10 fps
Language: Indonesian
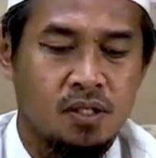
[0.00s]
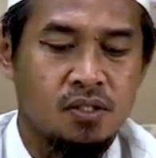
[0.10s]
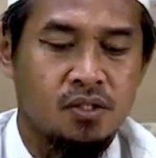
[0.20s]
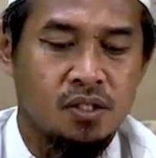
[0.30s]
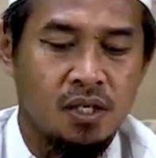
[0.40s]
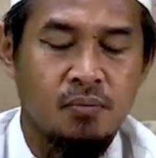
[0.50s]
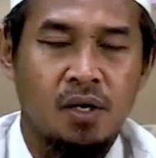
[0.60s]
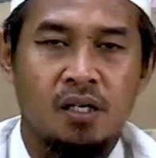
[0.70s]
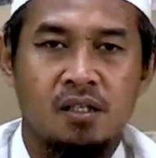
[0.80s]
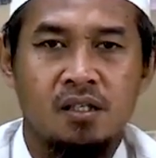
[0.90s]
Ya siam
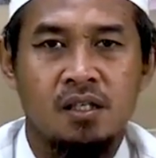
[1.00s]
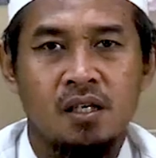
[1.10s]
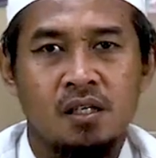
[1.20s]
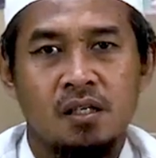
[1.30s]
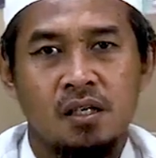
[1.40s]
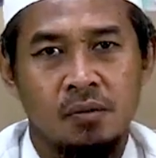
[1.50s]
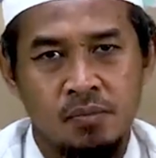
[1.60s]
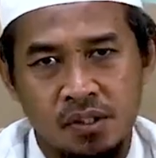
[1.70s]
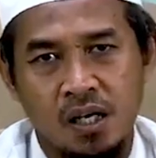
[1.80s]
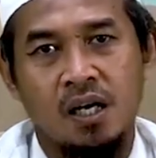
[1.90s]
artinya
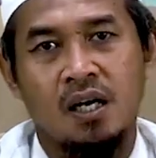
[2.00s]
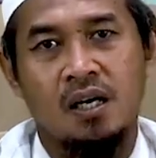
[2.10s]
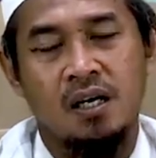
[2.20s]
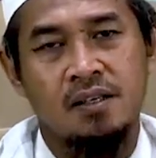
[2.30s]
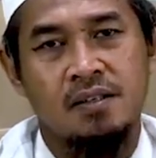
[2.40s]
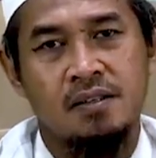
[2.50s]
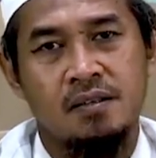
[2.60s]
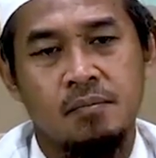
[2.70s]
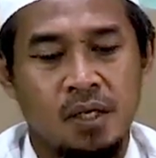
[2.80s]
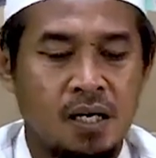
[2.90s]
imsak,
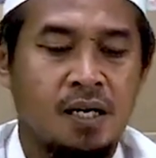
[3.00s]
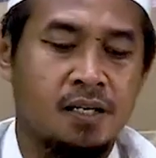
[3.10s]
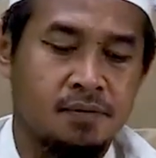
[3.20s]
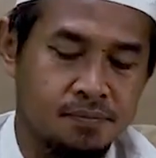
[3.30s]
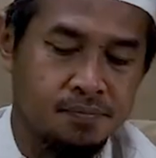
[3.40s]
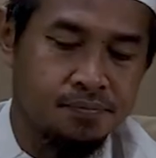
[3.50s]
menahan.